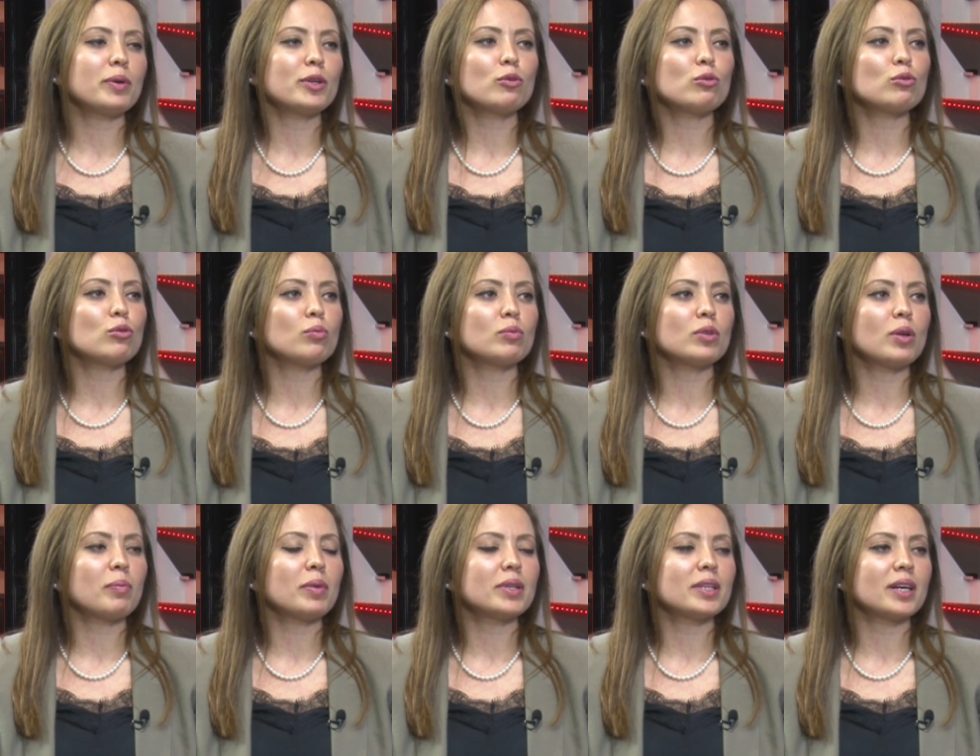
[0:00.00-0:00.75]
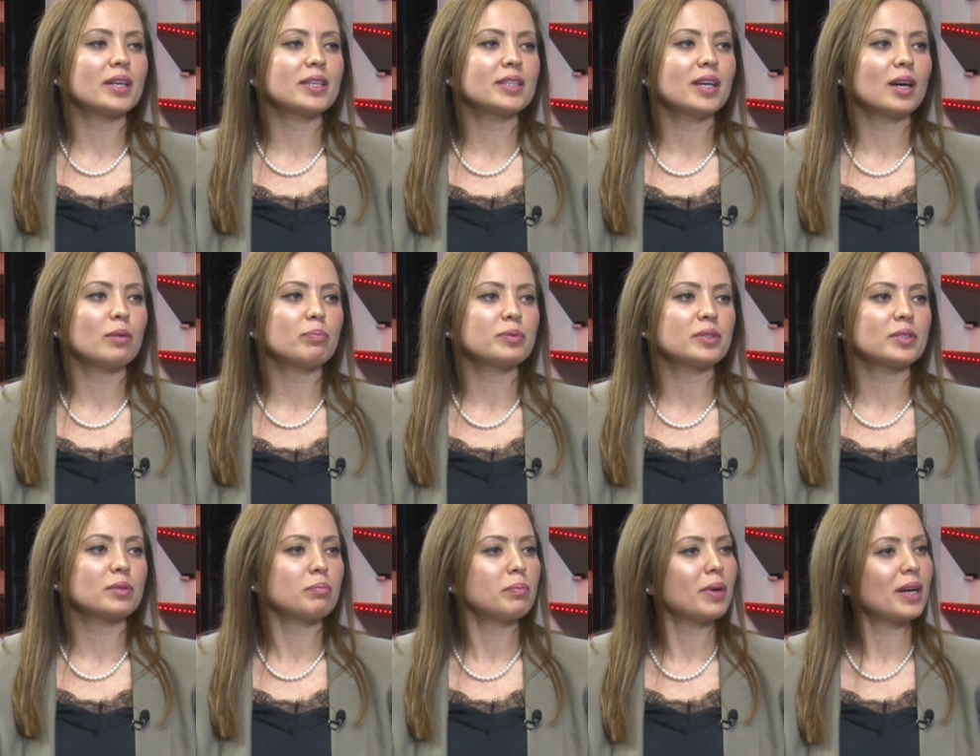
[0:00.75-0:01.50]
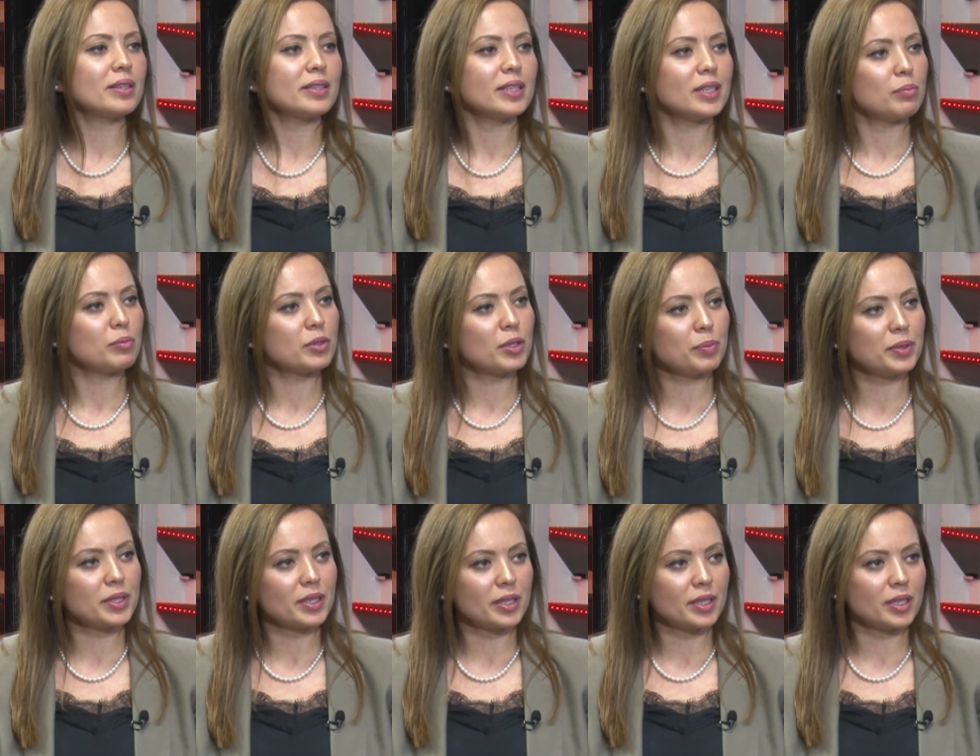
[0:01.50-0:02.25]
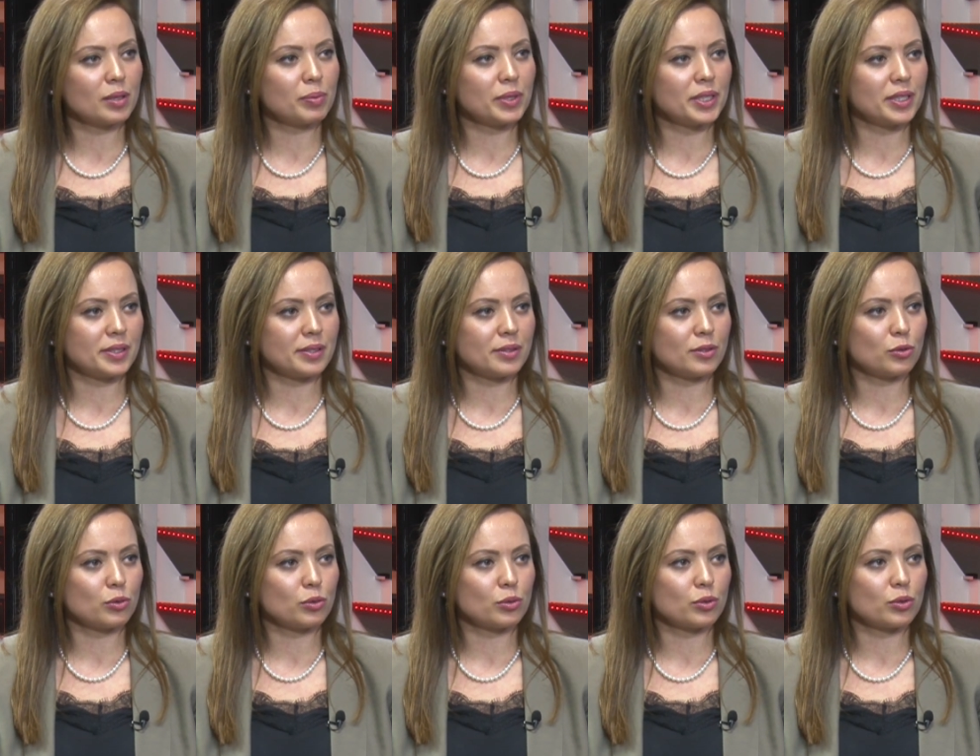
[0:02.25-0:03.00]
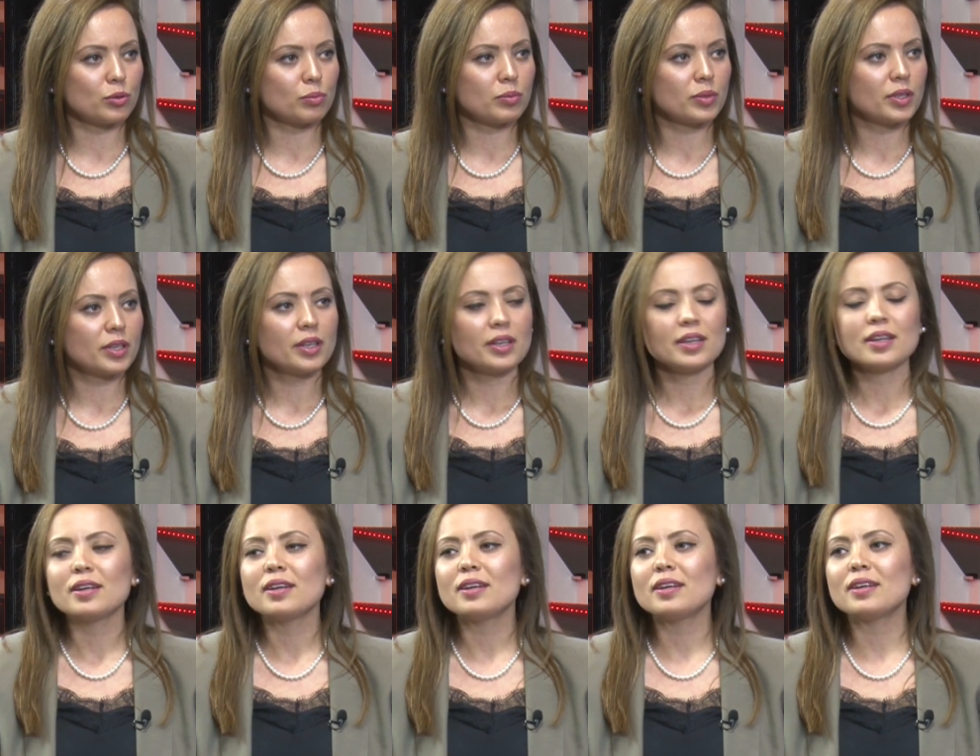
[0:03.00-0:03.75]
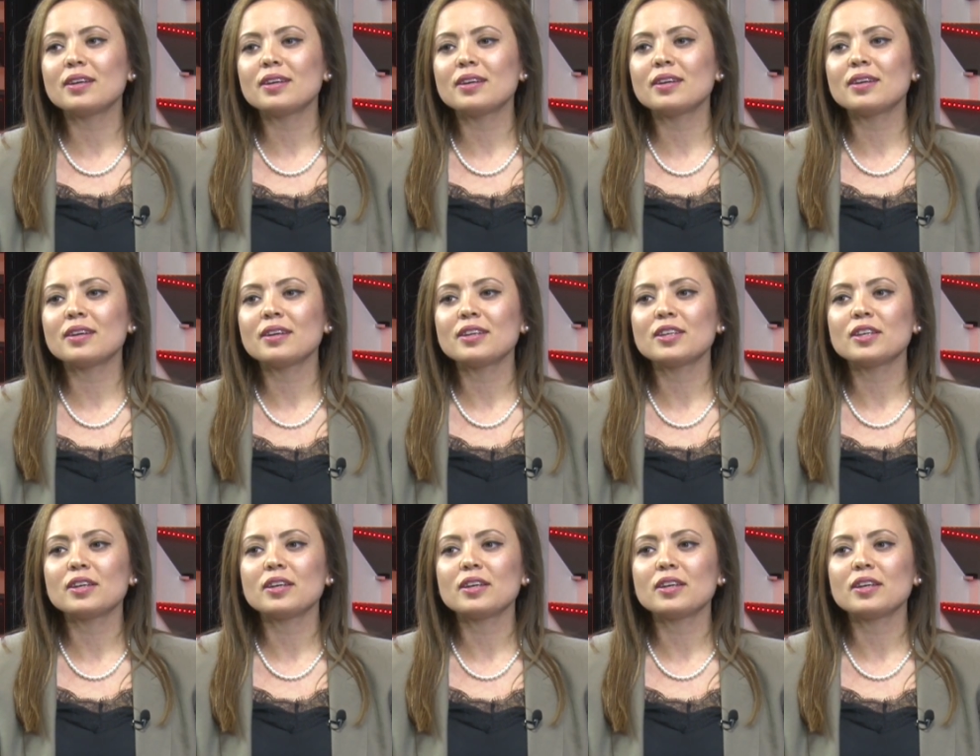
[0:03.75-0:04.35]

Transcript: ben olumlamalar yaptım. Ben diyelim ki bir araba istiyorum. Hı hı. E,